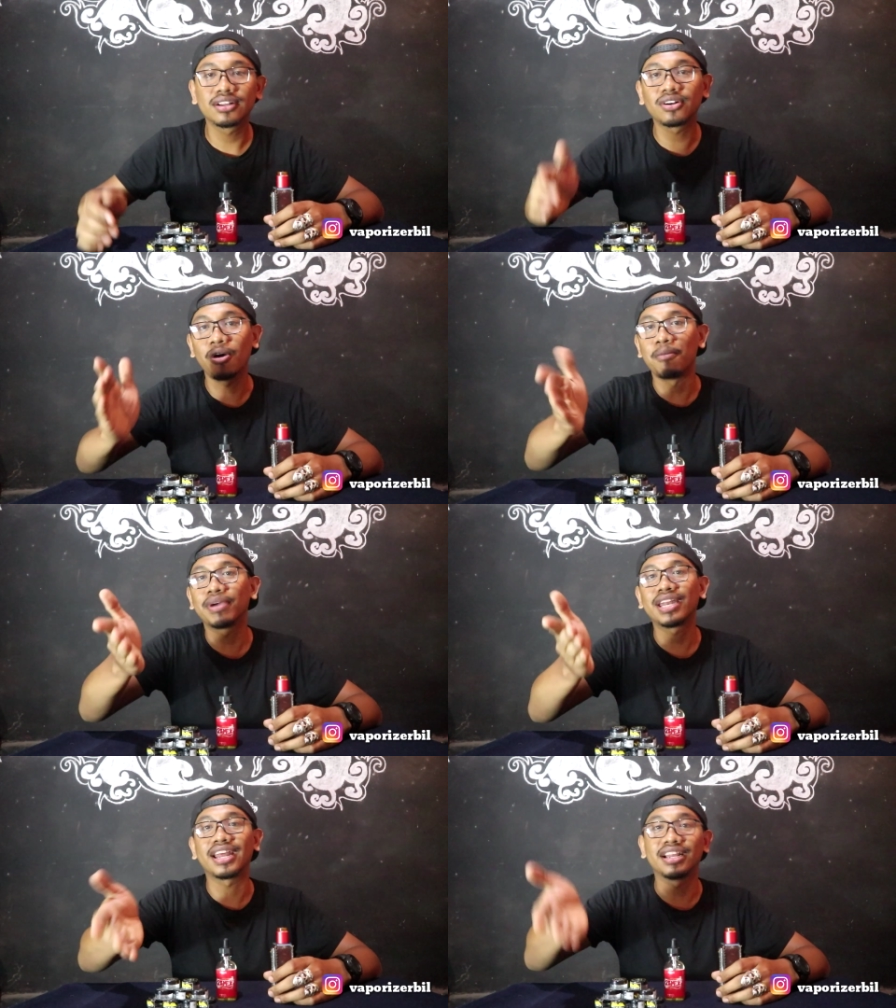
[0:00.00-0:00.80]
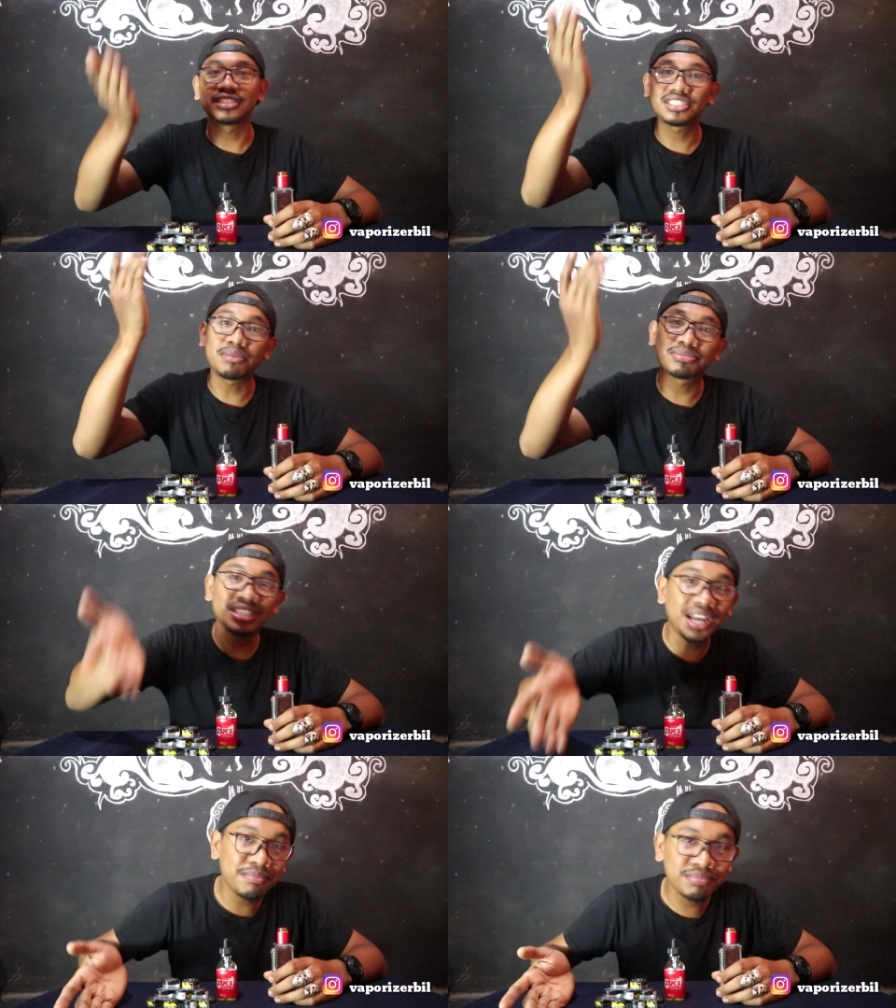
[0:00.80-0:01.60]
comment, and
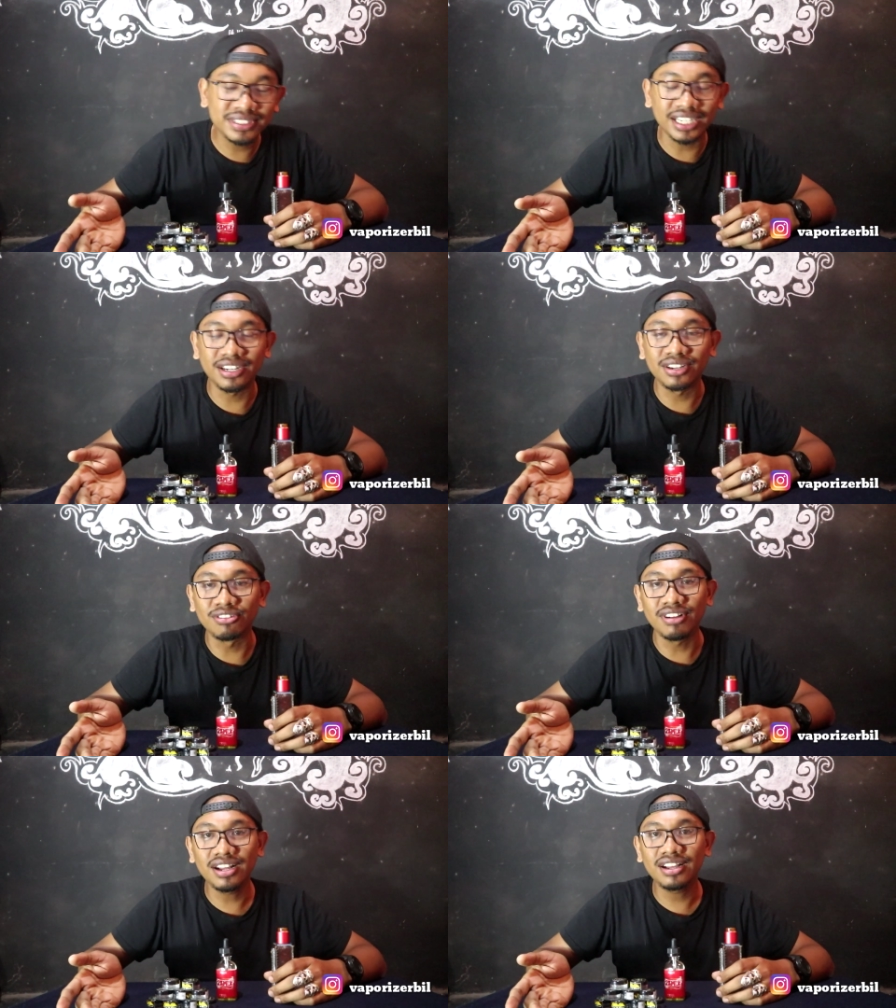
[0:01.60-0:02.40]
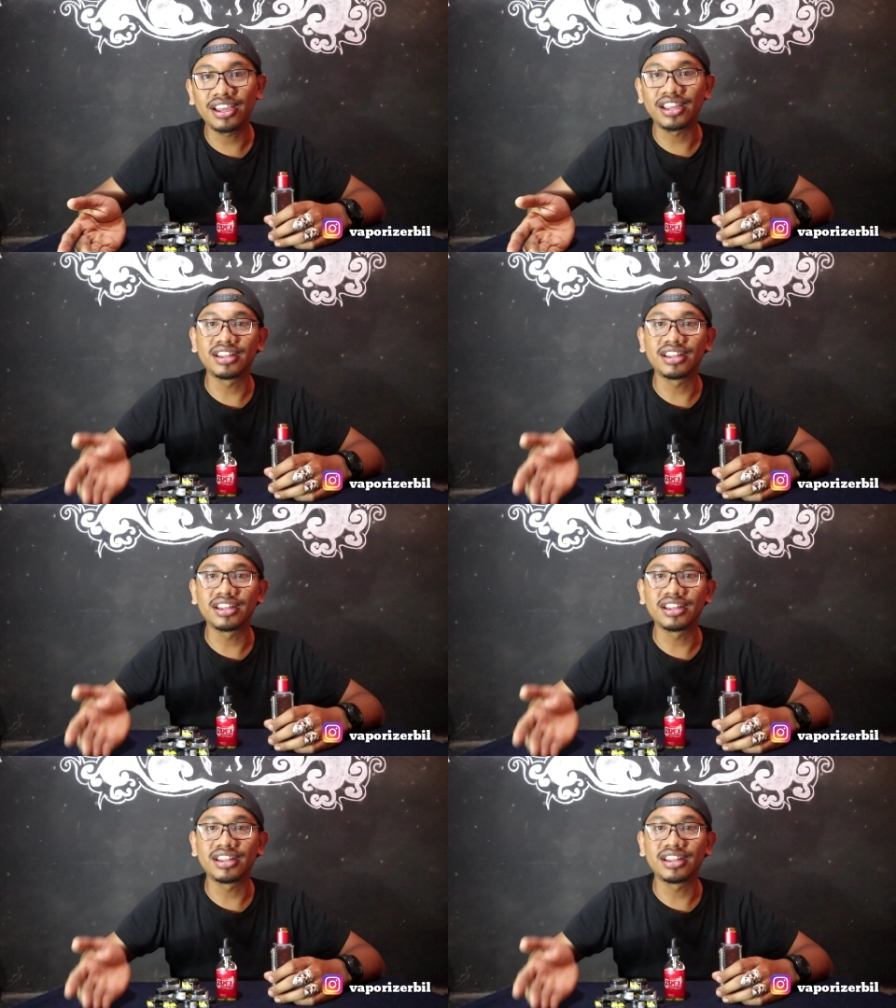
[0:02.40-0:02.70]
subscribe channel gua.